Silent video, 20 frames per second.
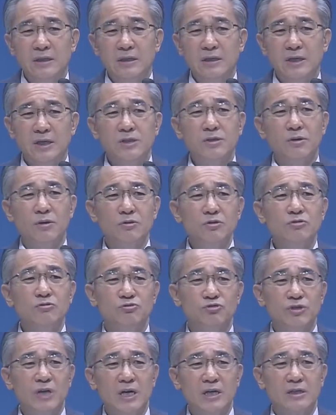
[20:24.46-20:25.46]
그래서 어느
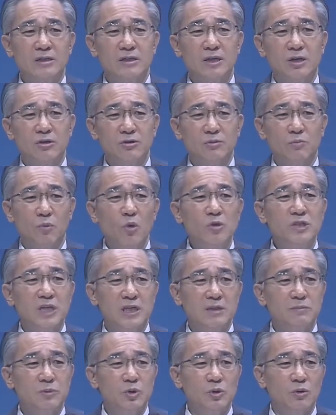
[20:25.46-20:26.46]
누가 그러더라고요.
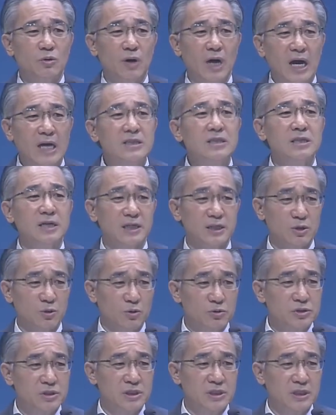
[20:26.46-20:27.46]
목사님도 아들에게
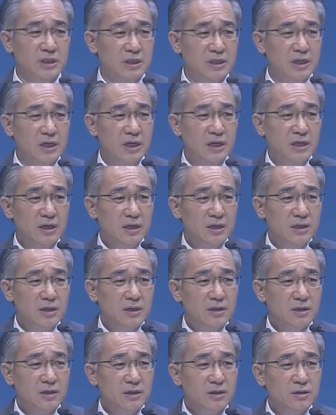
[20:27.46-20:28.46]
혹시
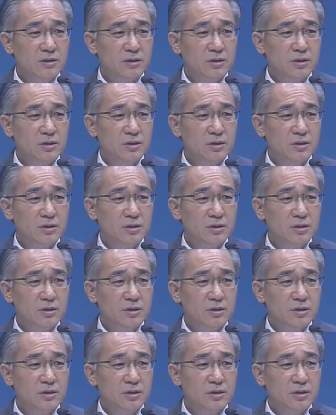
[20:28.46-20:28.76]
어?